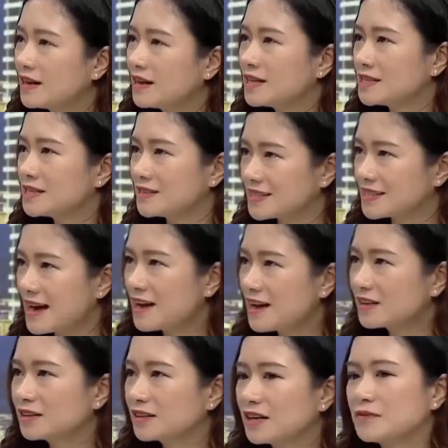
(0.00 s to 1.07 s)
của anh rất là chính
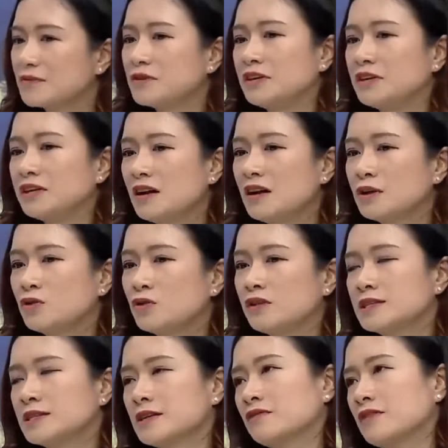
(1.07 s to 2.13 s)
xác à, bởi vì nhất là đối
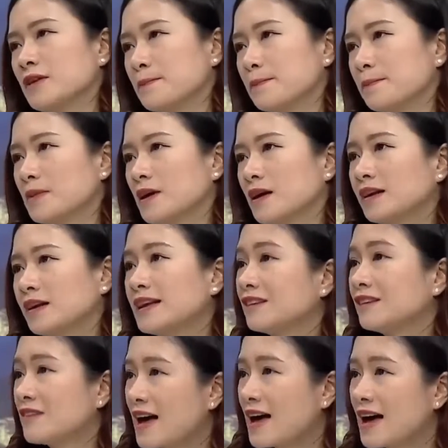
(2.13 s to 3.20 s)
với cái sản phẩm à, căn
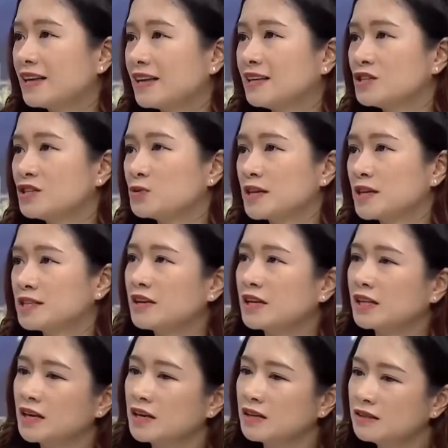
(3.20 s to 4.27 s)
nhà thứ hai thì chúng ta sẽ
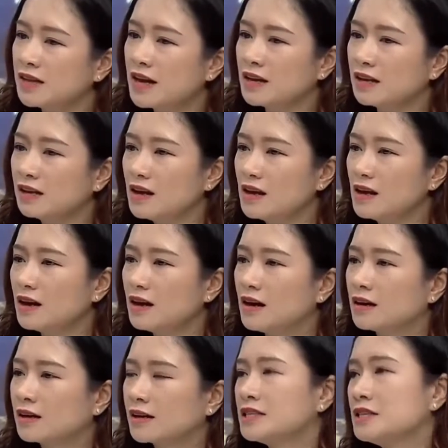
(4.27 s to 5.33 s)
phải tính đến
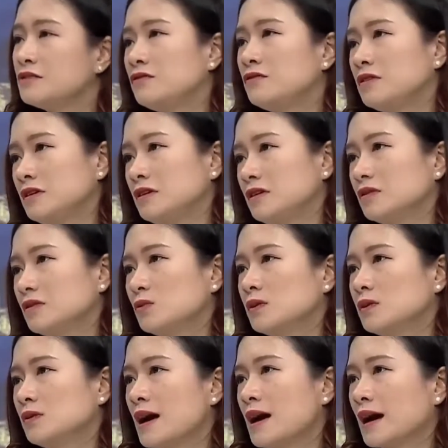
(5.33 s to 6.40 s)
à, cái chi phí
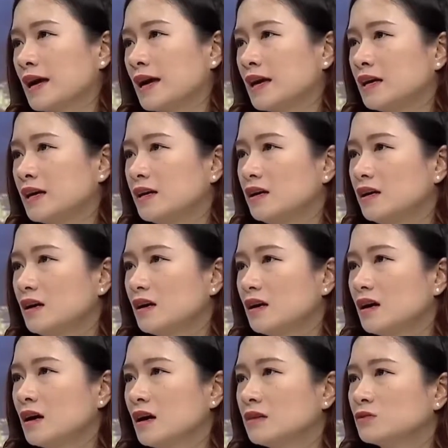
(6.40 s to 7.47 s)
cũng như là cái
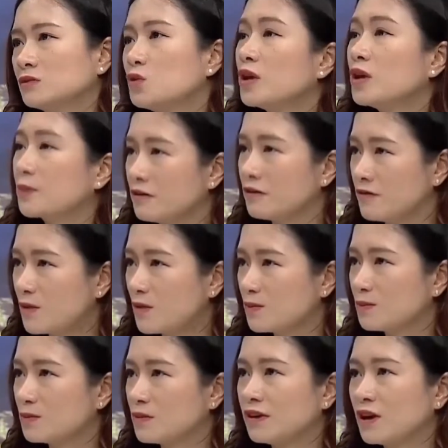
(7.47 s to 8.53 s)
à, thu nhập kỳ
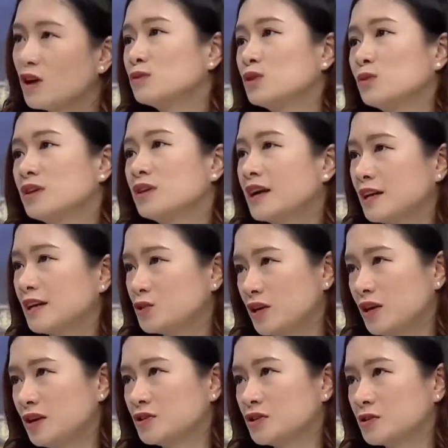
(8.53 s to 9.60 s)
vọng bởi vì không giống như căn nhà
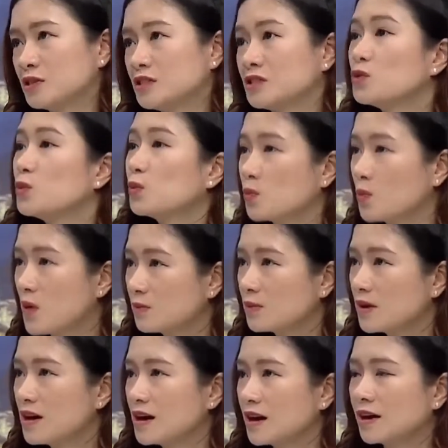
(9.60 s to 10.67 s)
thứ nhất là chỉ sử dụng ừ. đúng
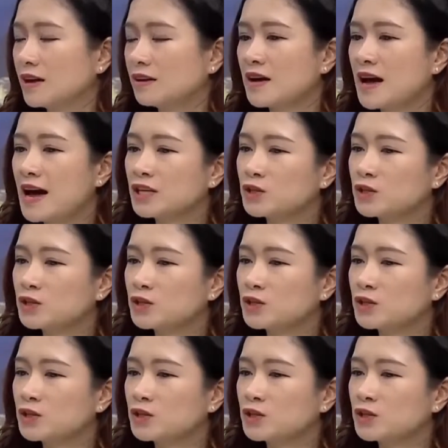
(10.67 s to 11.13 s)
không? Căn nhà thứ